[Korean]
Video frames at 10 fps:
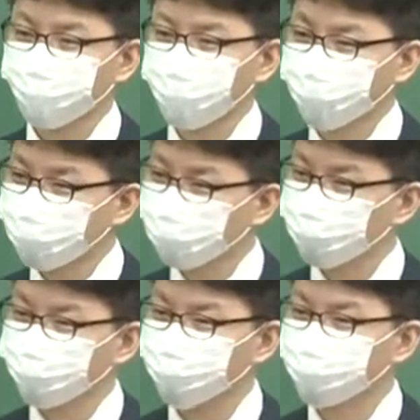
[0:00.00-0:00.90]

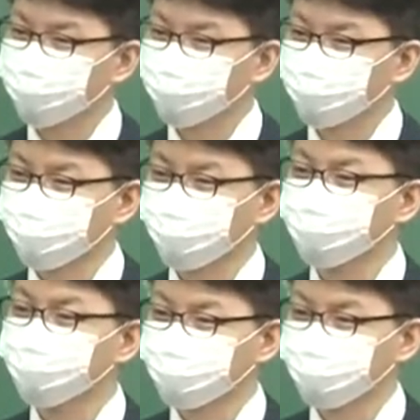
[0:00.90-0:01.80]
하나라도 더 맞출 수 있는
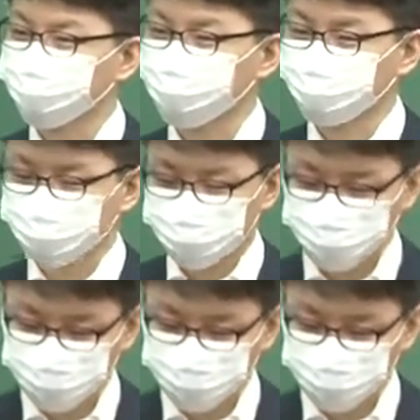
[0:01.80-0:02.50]
여지가 생기는 거예요.